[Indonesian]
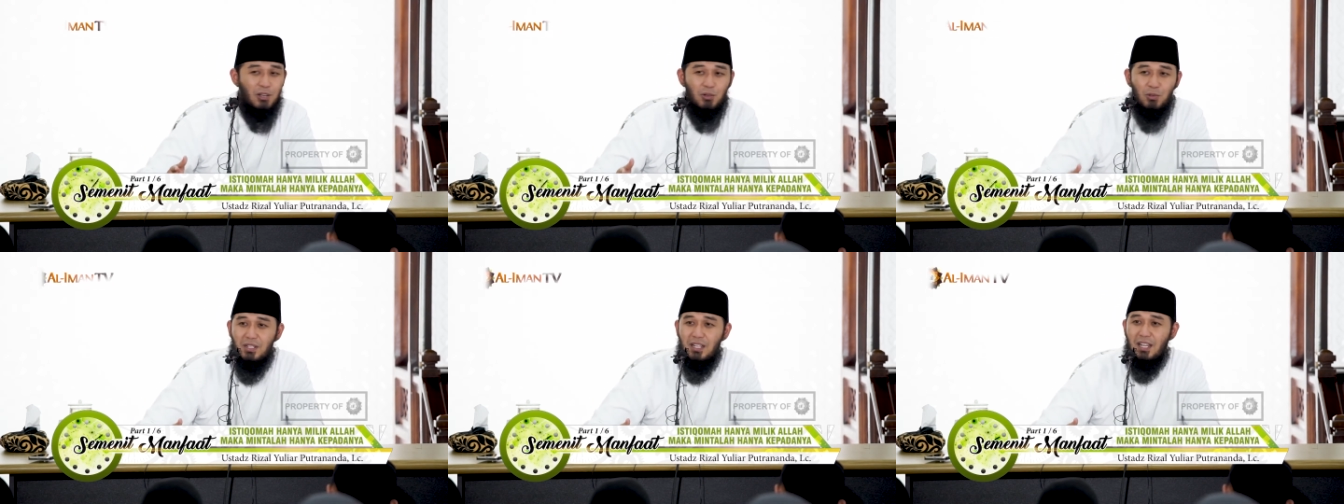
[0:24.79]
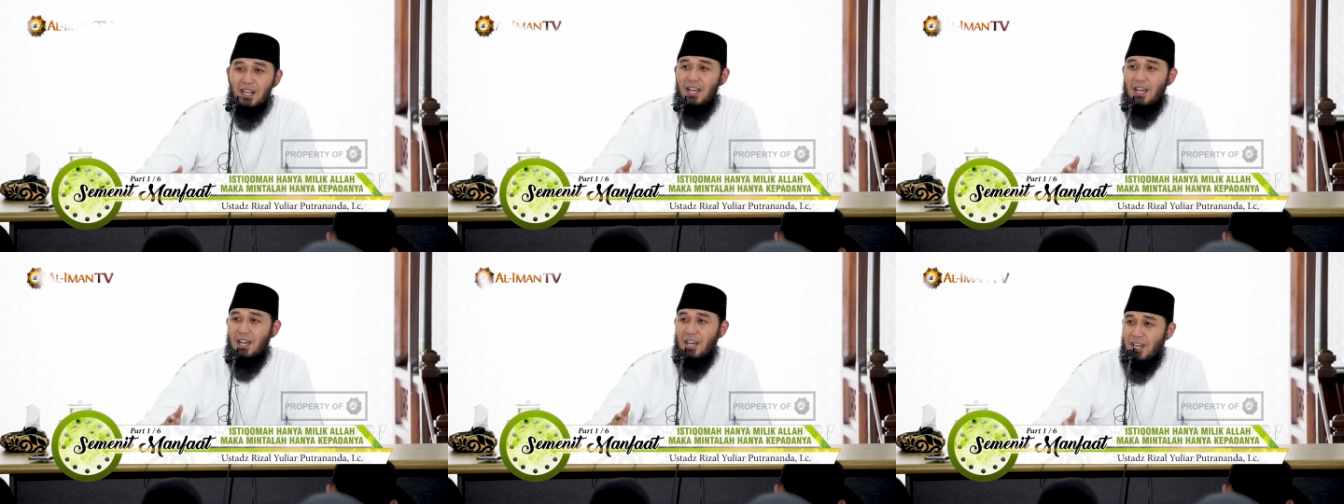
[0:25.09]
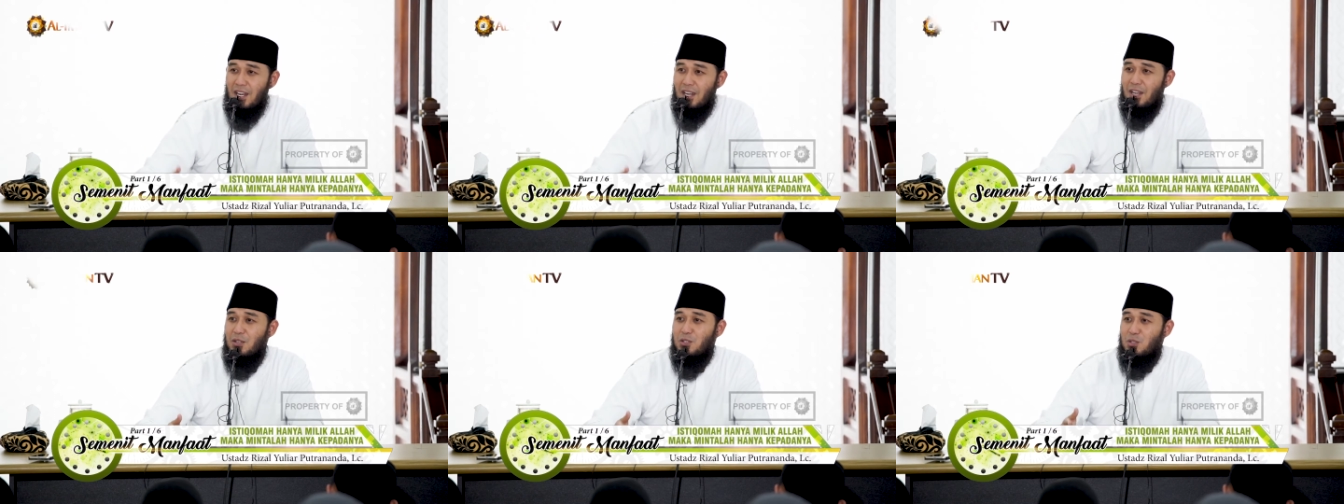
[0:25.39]
anugerah
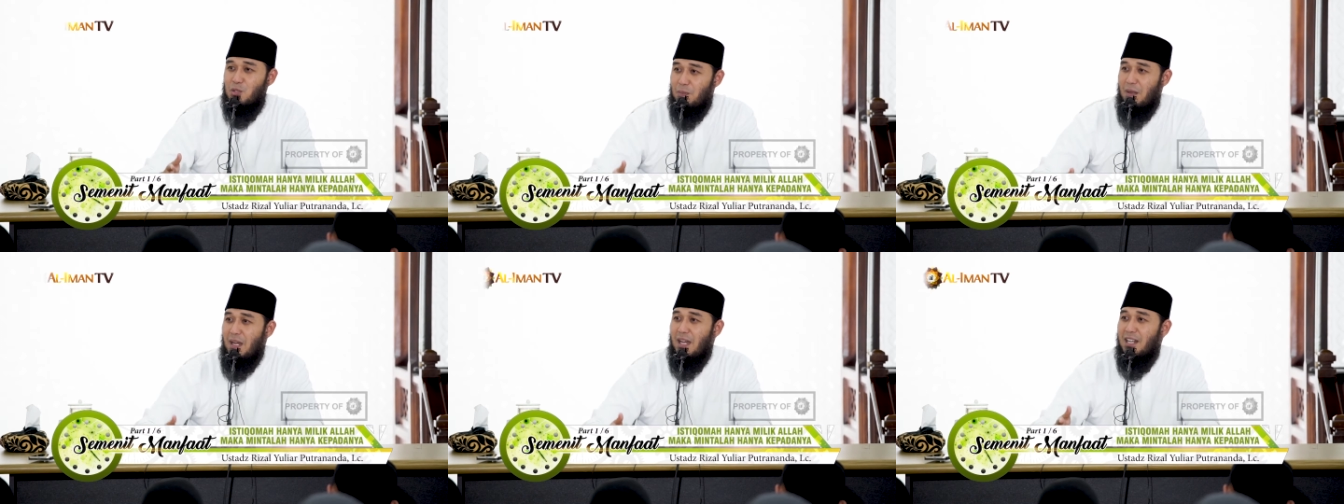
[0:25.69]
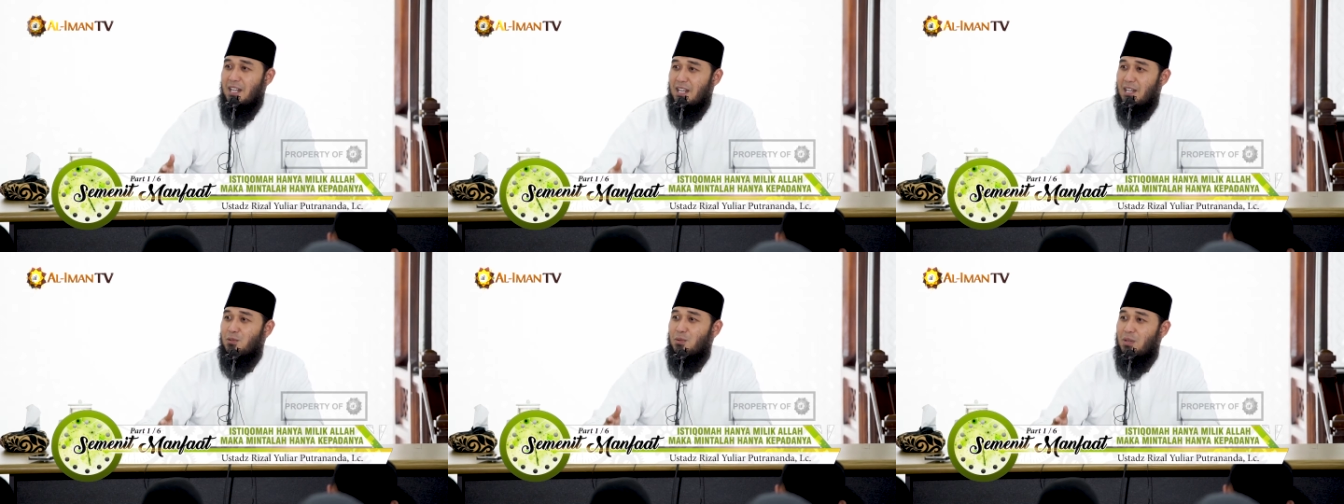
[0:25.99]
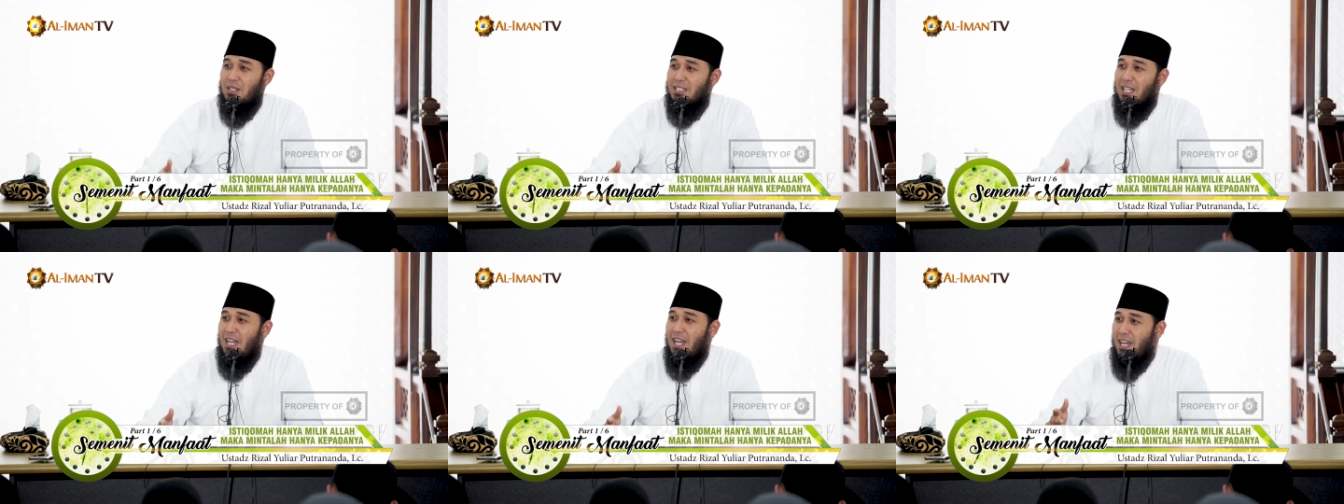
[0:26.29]
Allah
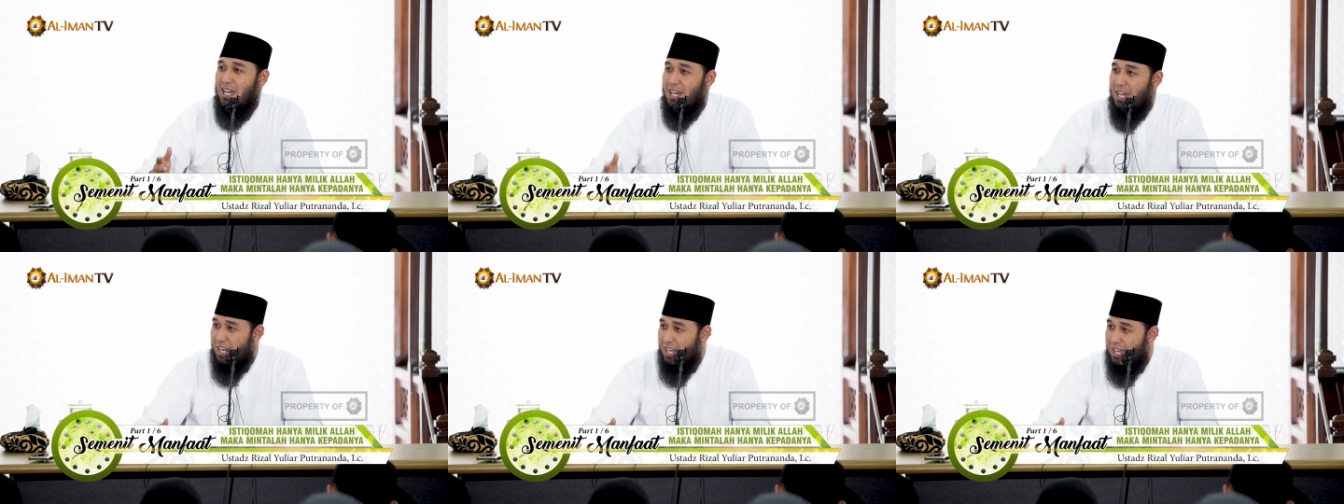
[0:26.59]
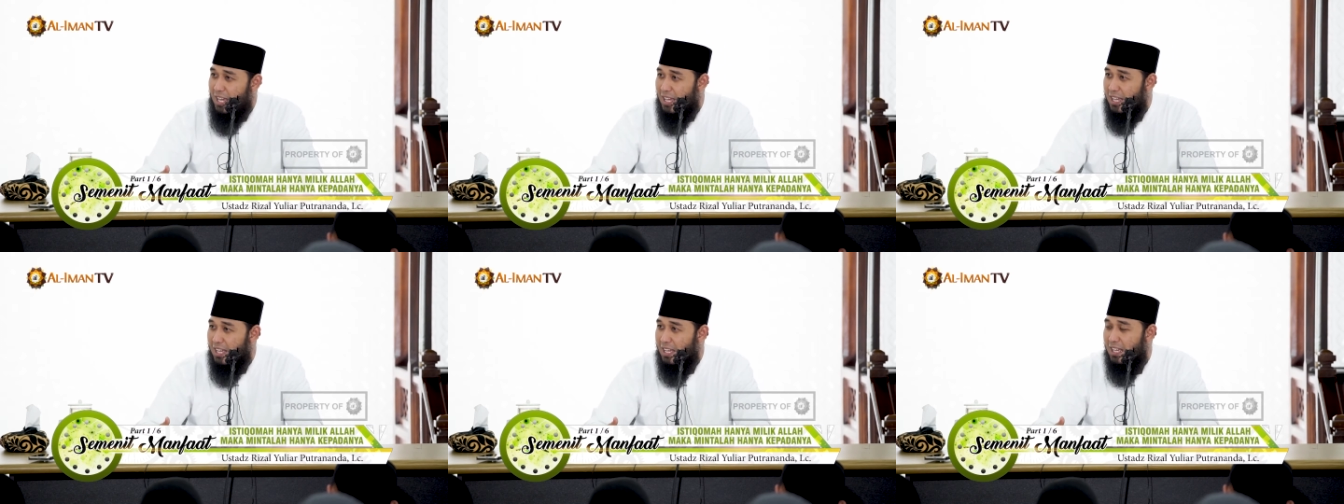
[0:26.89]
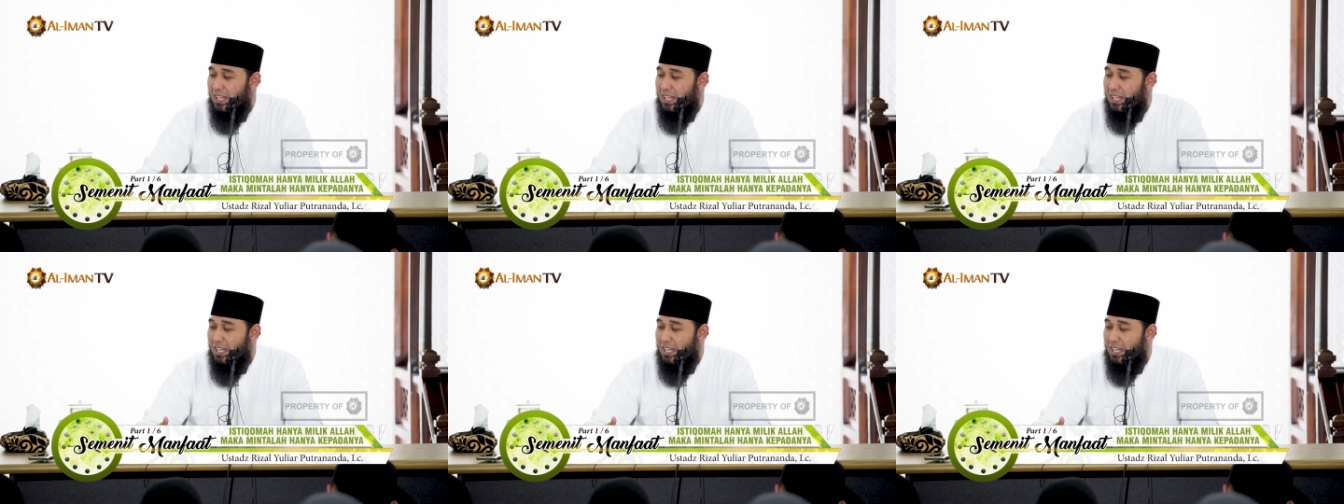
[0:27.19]
subhanahu wa ta'ala